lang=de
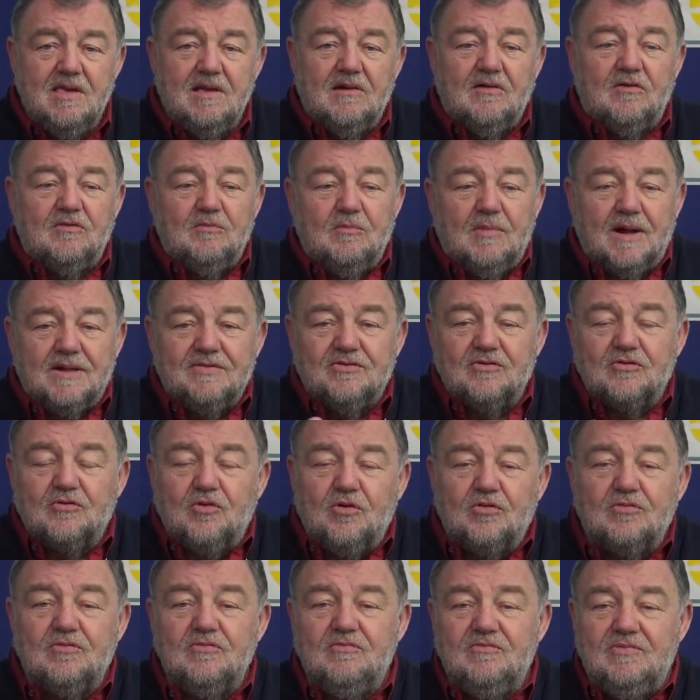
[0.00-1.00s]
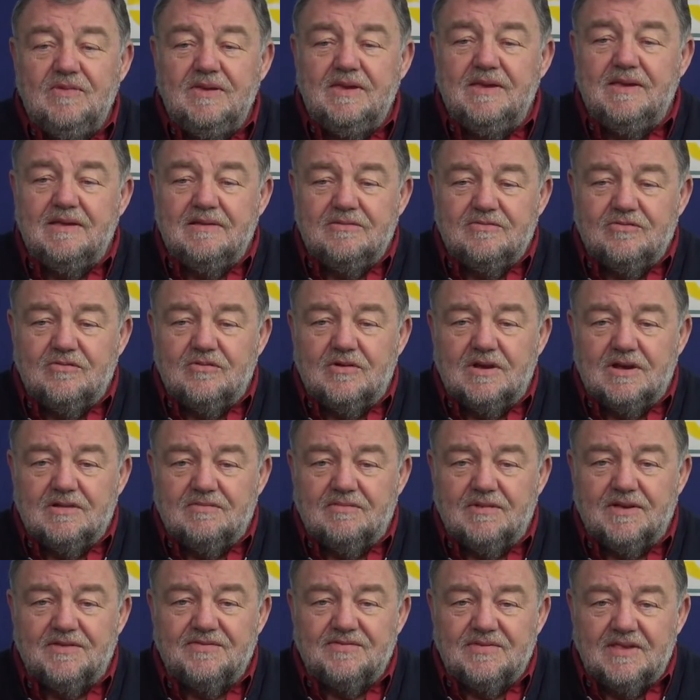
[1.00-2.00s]
um mal zu gucken, wie so
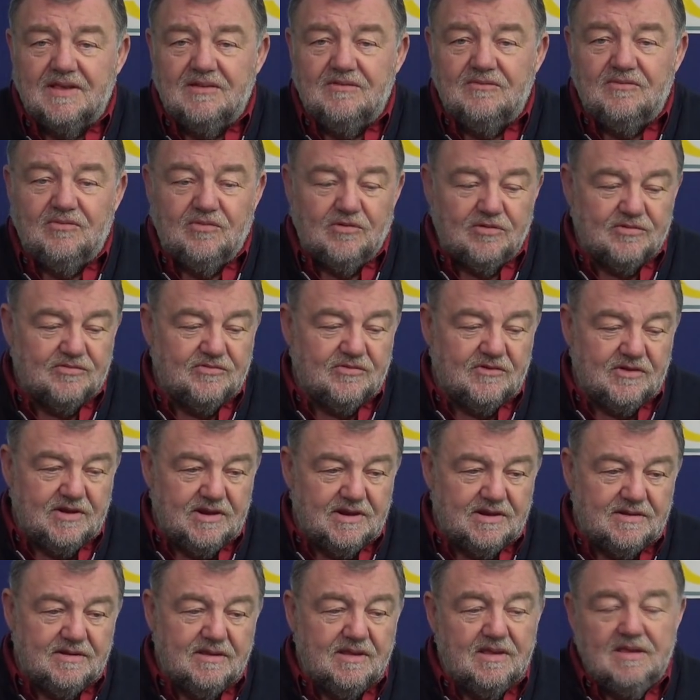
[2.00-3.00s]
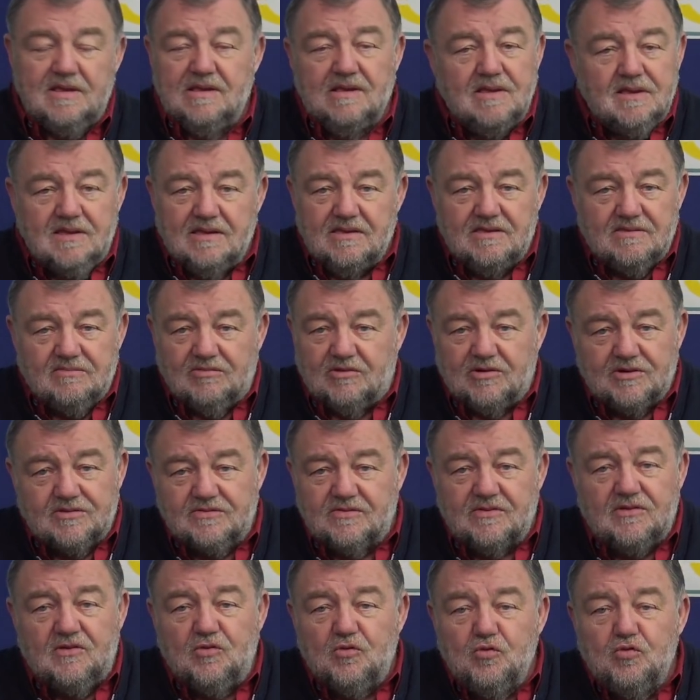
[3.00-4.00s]
etwas denn funktioniert. Ich wollte
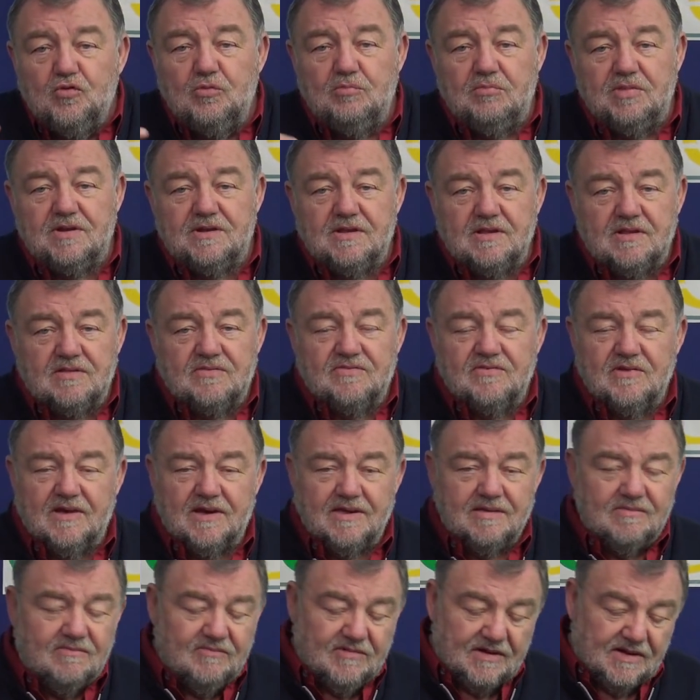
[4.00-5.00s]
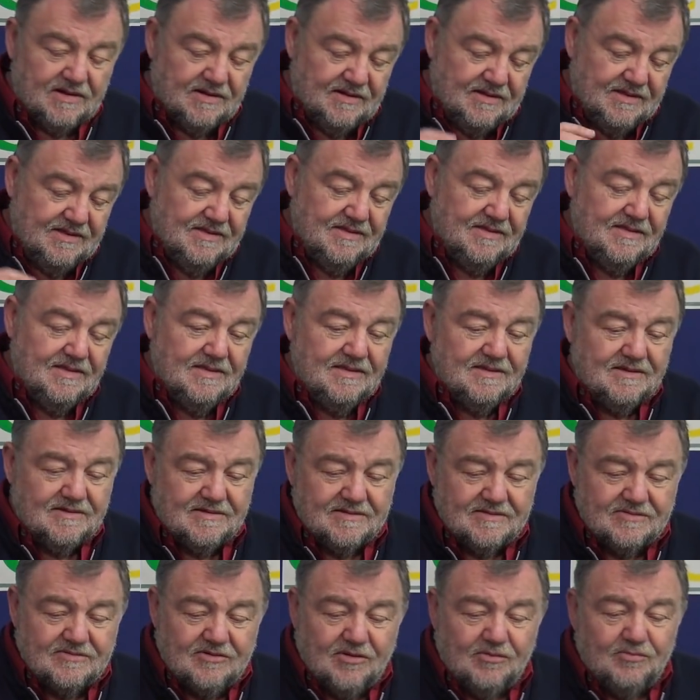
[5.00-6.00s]
es Ihnen unbedingt zeigen, weil äh,
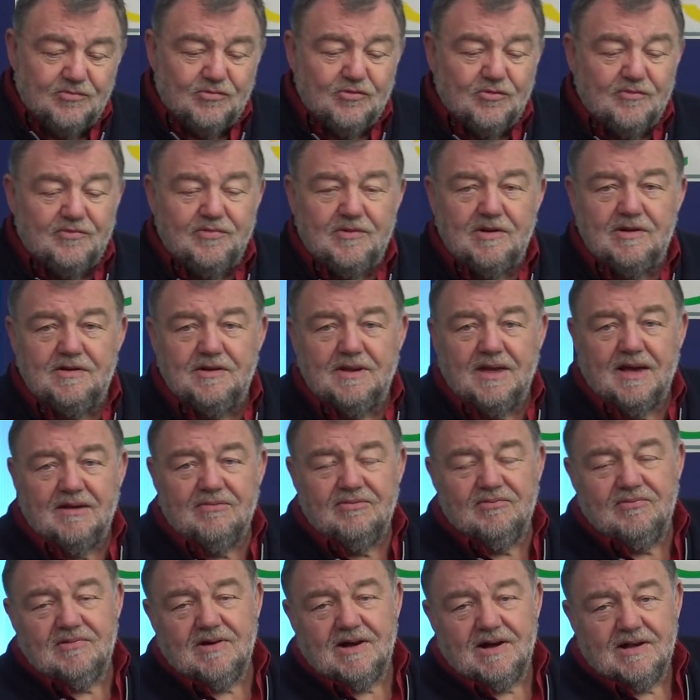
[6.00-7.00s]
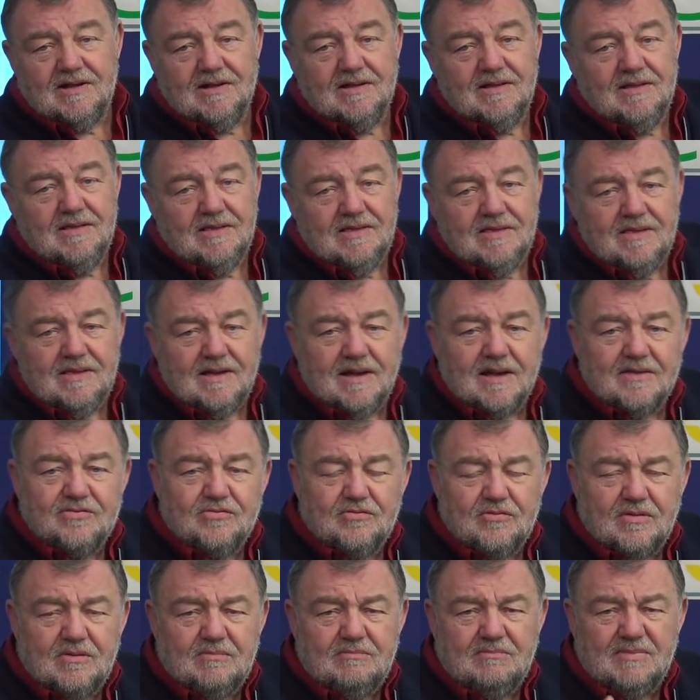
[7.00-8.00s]
es kommen so viele Nachfragen.
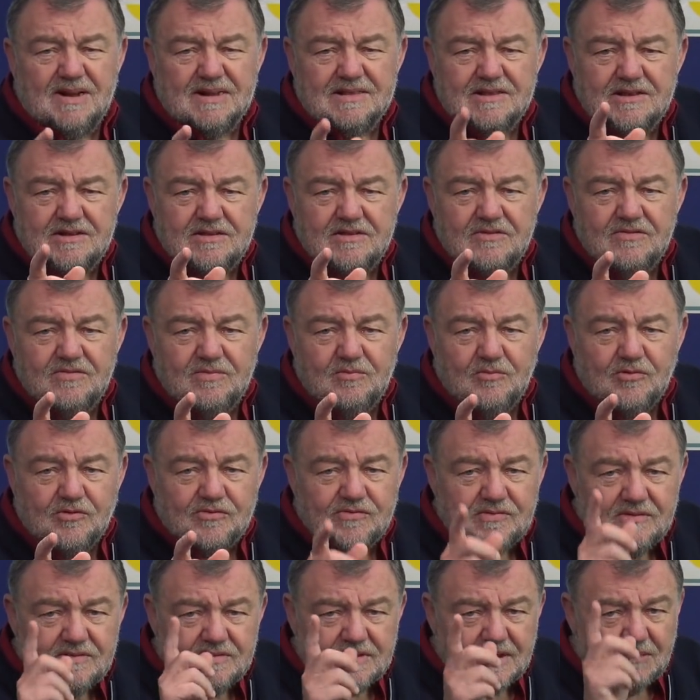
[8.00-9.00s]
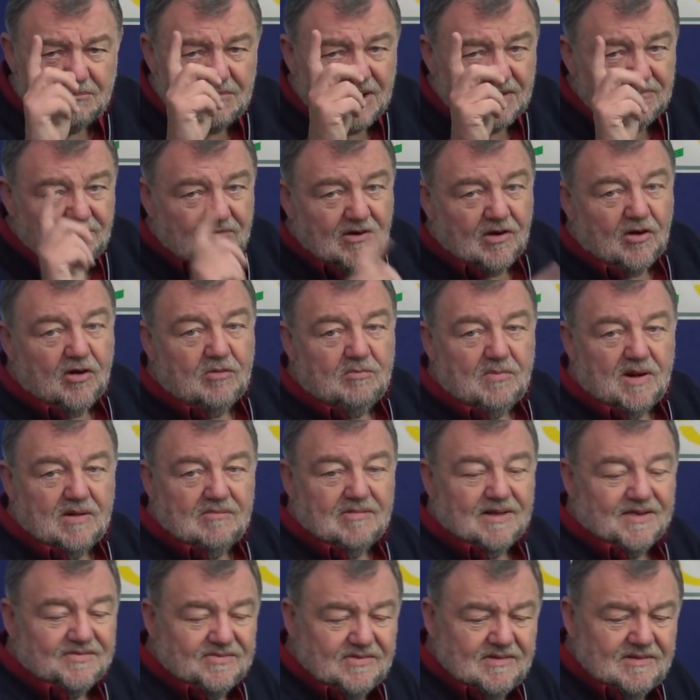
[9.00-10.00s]
Achso, Magnetismus, da machen wir auch mal
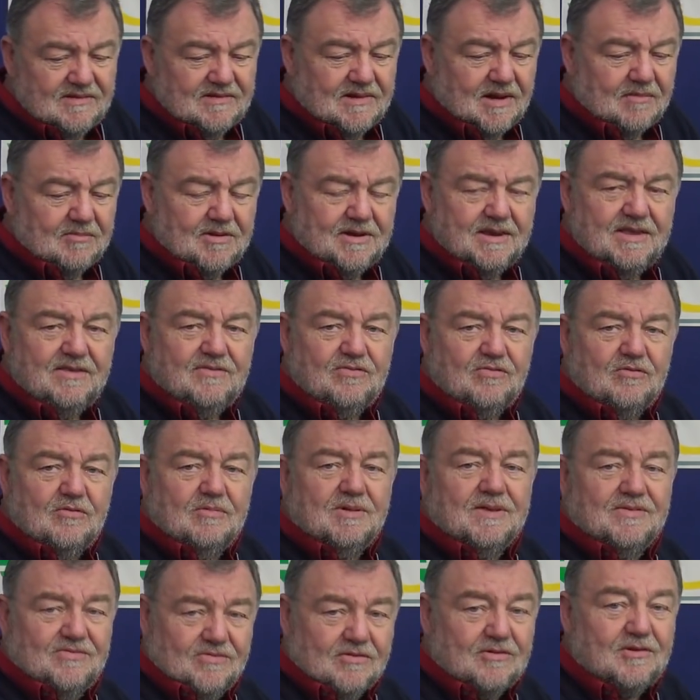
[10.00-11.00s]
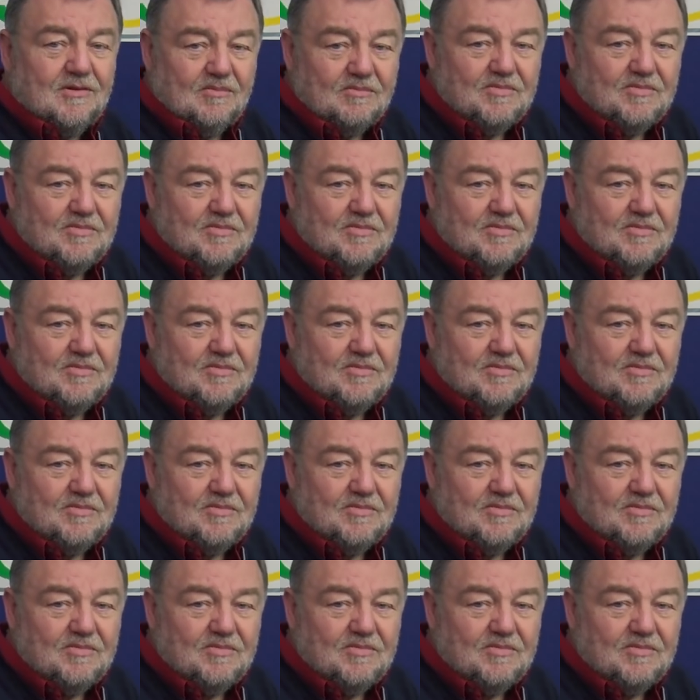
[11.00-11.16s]
was. Aber nicht sowas, sondern